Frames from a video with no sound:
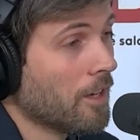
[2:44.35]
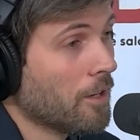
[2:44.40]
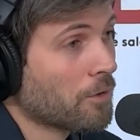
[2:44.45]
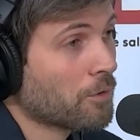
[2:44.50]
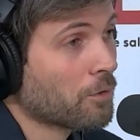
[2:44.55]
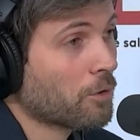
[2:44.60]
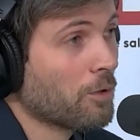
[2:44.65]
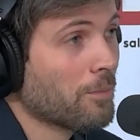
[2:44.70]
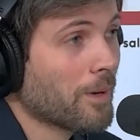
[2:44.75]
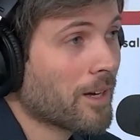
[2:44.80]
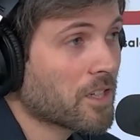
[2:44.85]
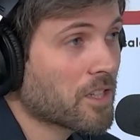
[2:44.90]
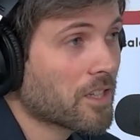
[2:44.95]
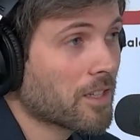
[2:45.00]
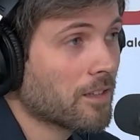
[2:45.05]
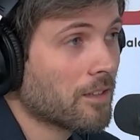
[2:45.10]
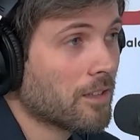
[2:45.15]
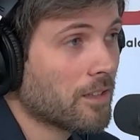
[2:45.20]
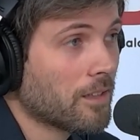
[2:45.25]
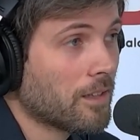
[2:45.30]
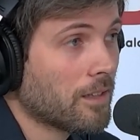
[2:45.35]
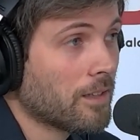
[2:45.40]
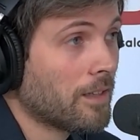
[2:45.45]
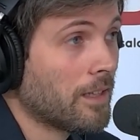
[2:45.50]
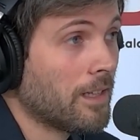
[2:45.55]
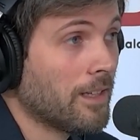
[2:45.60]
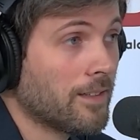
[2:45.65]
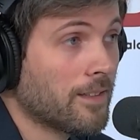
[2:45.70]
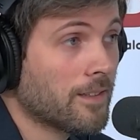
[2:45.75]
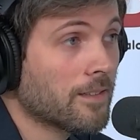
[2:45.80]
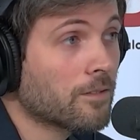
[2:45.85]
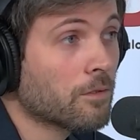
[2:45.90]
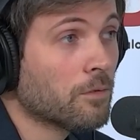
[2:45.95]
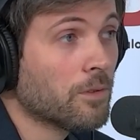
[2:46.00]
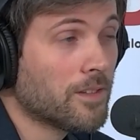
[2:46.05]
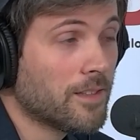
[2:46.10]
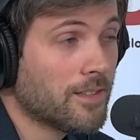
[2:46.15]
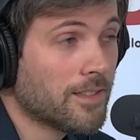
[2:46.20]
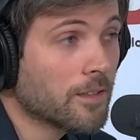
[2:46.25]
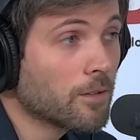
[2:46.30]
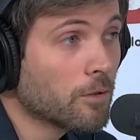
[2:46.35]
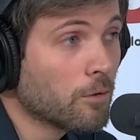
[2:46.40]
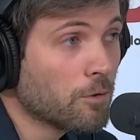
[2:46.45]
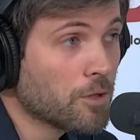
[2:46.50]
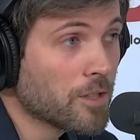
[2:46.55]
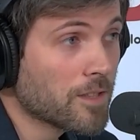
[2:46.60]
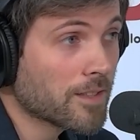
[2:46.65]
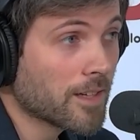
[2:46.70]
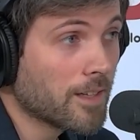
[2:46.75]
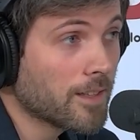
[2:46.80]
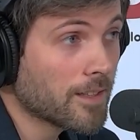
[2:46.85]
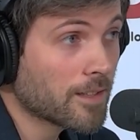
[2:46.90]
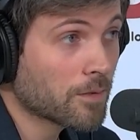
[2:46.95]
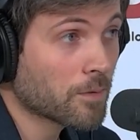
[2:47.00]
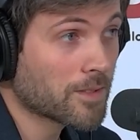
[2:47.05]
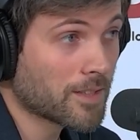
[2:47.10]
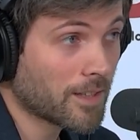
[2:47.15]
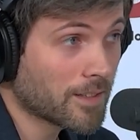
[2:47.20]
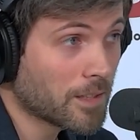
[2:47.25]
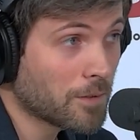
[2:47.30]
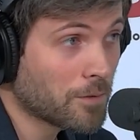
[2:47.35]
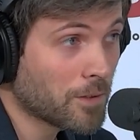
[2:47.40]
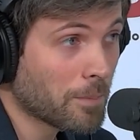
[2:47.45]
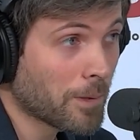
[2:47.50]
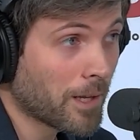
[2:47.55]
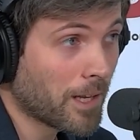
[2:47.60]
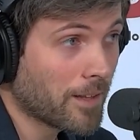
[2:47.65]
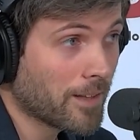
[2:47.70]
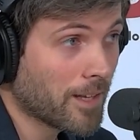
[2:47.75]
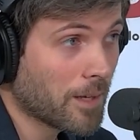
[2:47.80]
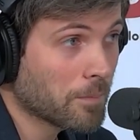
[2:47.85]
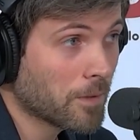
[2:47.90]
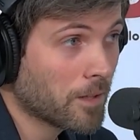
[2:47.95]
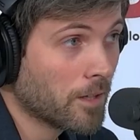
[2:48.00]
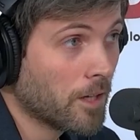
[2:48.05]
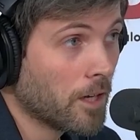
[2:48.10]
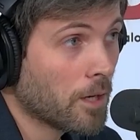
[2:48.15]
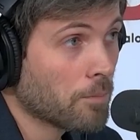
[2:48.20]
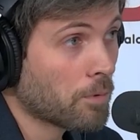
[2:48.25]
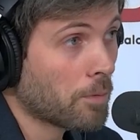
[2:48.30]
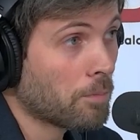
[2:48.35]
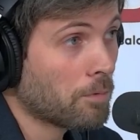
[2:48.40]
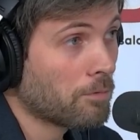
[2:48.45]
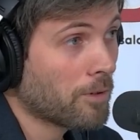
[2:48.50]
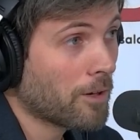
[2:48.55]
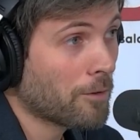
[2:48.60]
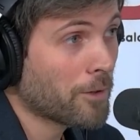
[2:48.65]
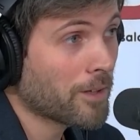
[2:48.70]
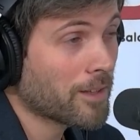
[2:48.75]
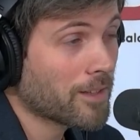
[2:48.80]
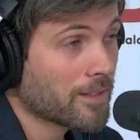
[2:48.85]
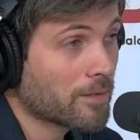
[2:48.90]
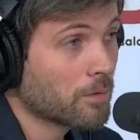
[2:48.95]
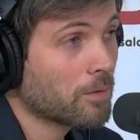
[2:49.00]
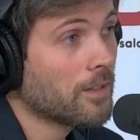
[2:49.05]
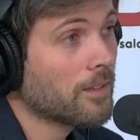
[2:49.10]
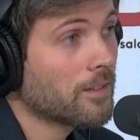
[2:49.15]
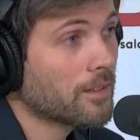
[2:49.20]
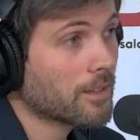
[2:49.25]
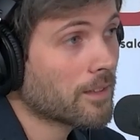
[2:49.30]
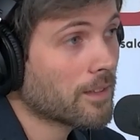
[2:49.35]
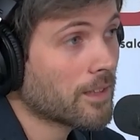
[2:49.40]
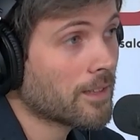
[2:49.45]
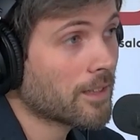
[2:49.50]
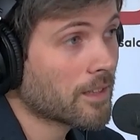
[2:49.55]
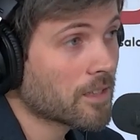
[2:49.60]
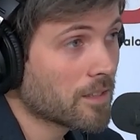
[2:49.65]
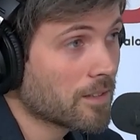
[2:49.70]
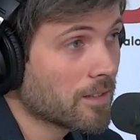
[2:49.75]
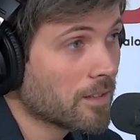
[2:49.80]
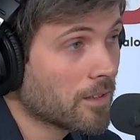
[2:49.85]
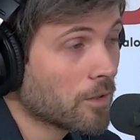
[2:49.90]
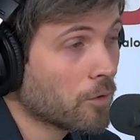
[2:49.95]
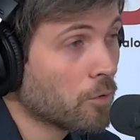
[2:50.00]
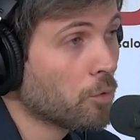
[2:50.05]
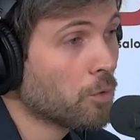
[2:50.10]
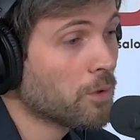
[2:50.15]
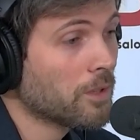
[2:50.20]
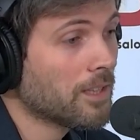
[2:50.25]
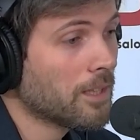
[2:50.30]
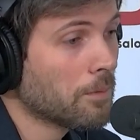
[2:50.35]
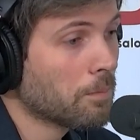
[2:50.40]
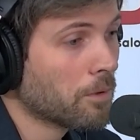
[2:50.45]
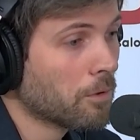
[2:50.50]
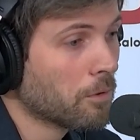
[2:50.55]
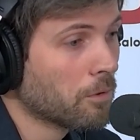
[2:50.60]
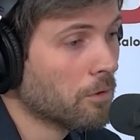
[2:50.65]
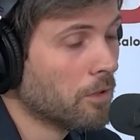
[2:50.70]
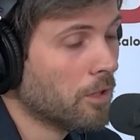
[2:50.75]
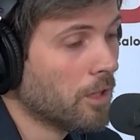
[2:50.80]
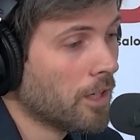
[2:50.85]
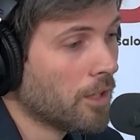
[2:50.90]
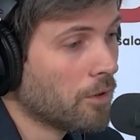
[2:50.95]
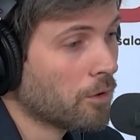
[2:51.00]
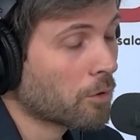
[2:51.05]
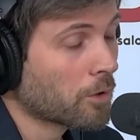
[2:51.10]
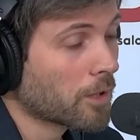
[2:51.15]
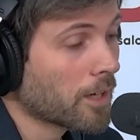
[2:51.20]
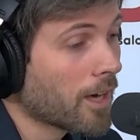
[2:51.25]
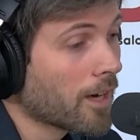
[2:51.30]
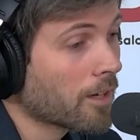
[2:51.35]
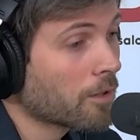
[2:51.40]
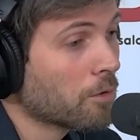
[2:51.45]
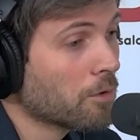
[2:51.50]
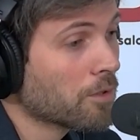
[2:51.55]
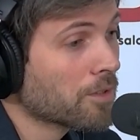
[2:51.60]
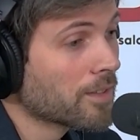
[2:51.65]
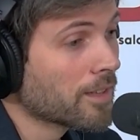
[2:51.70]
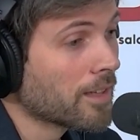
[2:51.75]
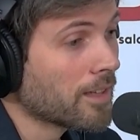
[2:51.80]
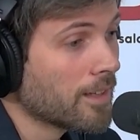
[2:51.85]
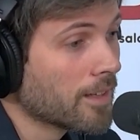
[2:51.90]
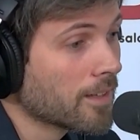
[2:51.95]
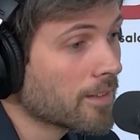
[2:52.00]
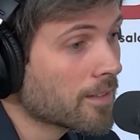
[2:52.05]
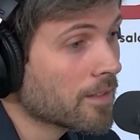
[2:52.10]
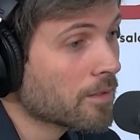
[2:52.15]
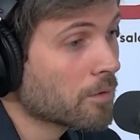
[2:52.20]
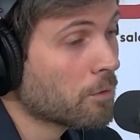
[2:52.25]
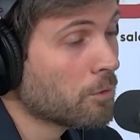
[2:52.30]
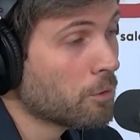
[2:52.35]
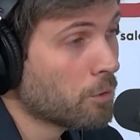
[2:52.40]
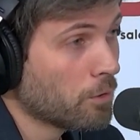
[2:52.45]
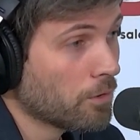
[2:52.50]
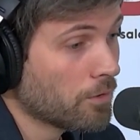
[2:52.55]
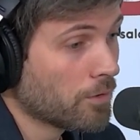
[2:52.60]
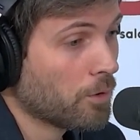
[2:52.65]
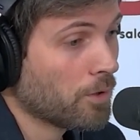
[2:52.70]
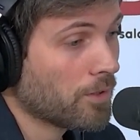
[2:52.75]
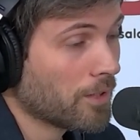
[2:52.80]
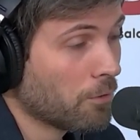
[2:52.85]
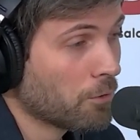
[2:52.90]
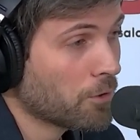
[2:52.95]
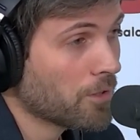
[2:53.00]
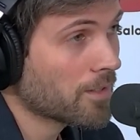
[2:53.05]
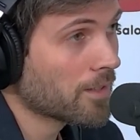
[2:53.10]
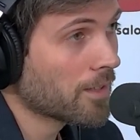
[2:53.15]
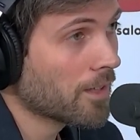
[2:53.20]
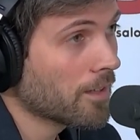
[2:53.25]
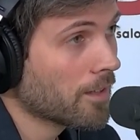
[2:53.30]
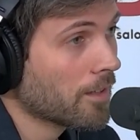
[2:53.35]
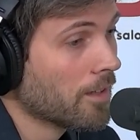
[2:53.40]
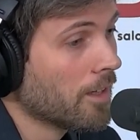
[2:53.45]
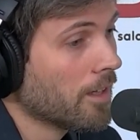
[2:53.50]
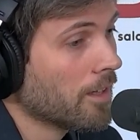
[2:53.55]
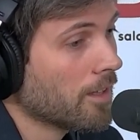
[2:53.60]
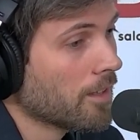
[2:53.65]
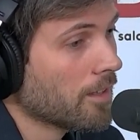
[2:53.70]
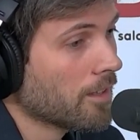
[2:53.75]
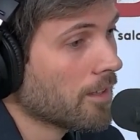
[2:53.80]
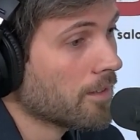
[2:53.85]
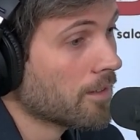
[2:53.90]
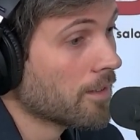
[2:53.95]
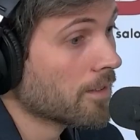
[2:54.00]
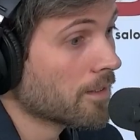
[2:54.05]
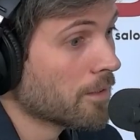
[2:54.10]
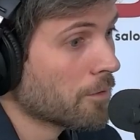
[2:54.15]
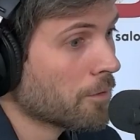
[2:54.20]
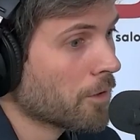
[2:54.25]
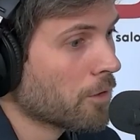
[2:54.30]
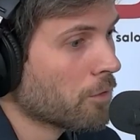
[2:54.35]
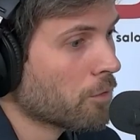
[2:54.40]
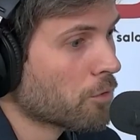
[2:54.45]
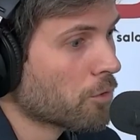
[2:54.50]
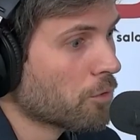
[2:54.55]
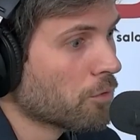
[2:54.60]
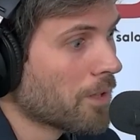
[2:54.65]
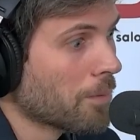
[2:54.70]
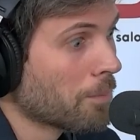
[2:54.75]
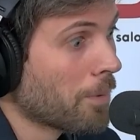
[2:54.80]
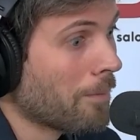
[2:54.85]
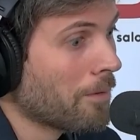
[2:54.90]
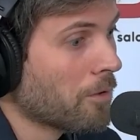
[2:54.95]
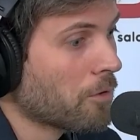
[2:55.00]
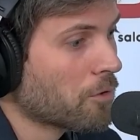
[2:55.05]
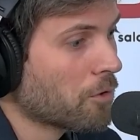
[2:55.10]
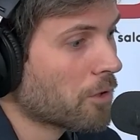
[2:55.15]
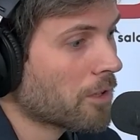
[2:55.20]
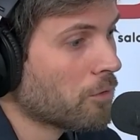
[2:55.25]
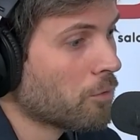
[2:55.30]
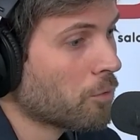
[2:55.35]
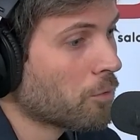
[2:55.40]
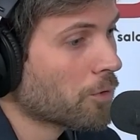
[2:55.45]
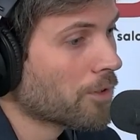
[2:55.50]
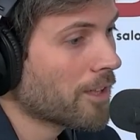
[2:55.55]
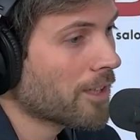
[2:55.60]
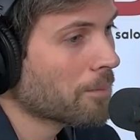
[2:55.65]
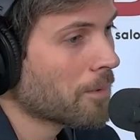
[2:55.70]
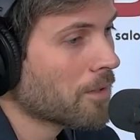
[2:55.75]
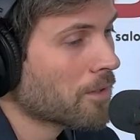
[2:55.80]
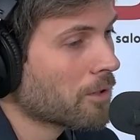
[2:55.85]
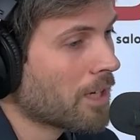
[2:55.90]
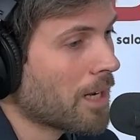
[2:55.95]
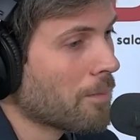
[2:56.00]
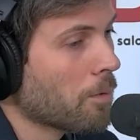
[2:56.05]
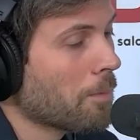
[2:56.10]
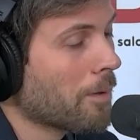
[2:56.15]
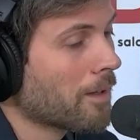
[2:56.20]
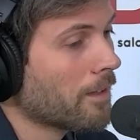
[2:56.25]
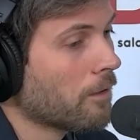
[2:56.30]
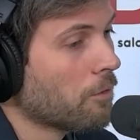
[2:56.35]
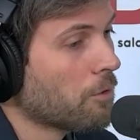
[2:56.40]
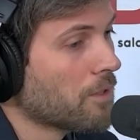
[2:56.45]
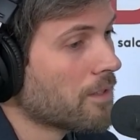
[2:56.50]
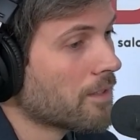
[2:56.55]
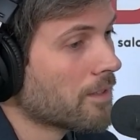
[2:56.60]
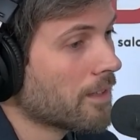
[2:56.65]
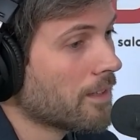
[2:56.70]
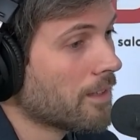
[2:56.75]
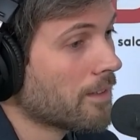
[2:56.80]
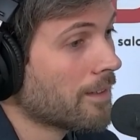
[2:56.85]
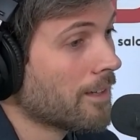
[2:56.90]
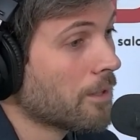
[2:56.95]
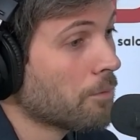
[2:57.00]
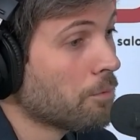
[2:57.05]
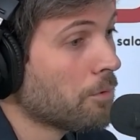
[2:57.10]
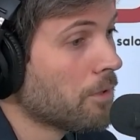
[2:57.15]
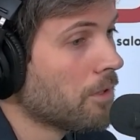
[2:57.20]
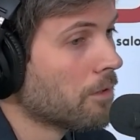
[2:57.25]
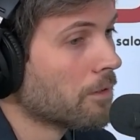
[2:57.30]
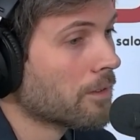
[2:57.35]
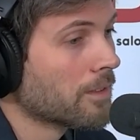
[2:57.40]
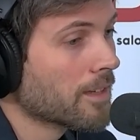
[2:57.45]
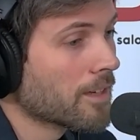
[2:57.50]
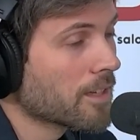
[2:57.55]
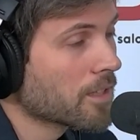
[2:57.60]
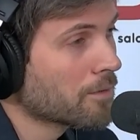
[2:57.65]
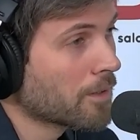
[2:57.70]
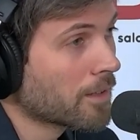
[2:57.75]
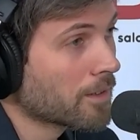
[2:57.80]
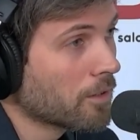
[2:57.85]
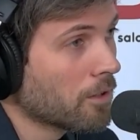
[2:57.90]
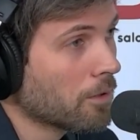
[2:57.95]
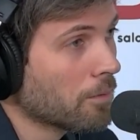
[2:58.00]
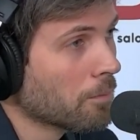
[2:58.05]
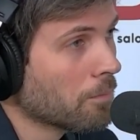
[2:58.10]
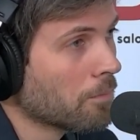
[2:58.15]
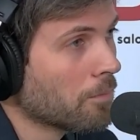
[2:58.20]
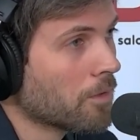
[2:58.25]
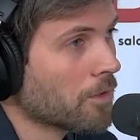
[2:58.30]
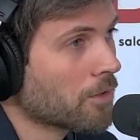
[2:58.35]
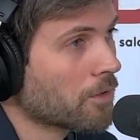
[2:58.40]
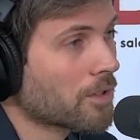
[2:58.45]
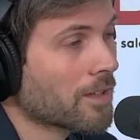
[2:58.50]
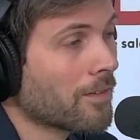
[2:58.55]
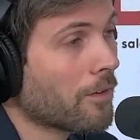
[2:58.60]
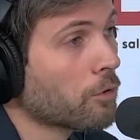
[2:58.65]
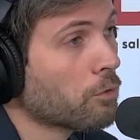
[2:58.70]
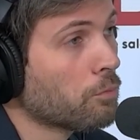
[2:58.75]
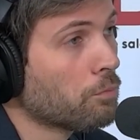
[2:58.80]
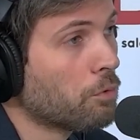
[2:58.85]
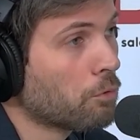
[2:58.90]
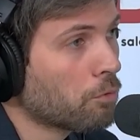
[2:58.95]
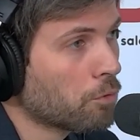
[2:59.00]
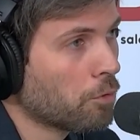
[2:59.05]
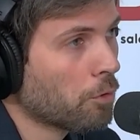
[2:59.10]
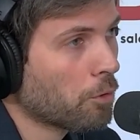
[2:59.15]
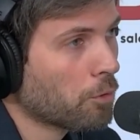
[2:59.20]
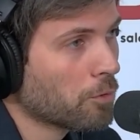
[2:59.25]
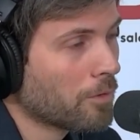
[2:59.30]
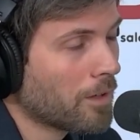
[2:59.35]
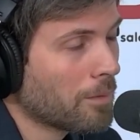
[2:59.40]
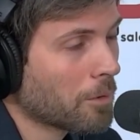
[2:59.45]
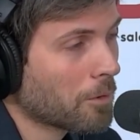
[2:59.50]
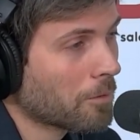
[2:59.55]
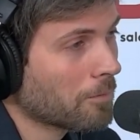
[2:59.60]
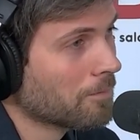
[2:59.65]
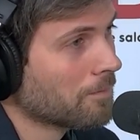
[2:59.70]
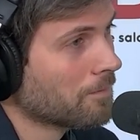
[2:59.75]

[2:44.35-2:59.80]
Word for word: Sur le marché, il existe une dizaine de logiciels qui sont certifiés par l'ADEME pour pouvoir faire des audits énergétiques ou des DPE. Donc Argos est l'un de ces, de ces logiciels et c'est ce qui fait qu'aujourd'hui, il y a pas mal de gens qui nous contactent parce que la plupart des logiciels là depuis 15-20 euh, ans sans avoir eu beaucoup de renouvellement.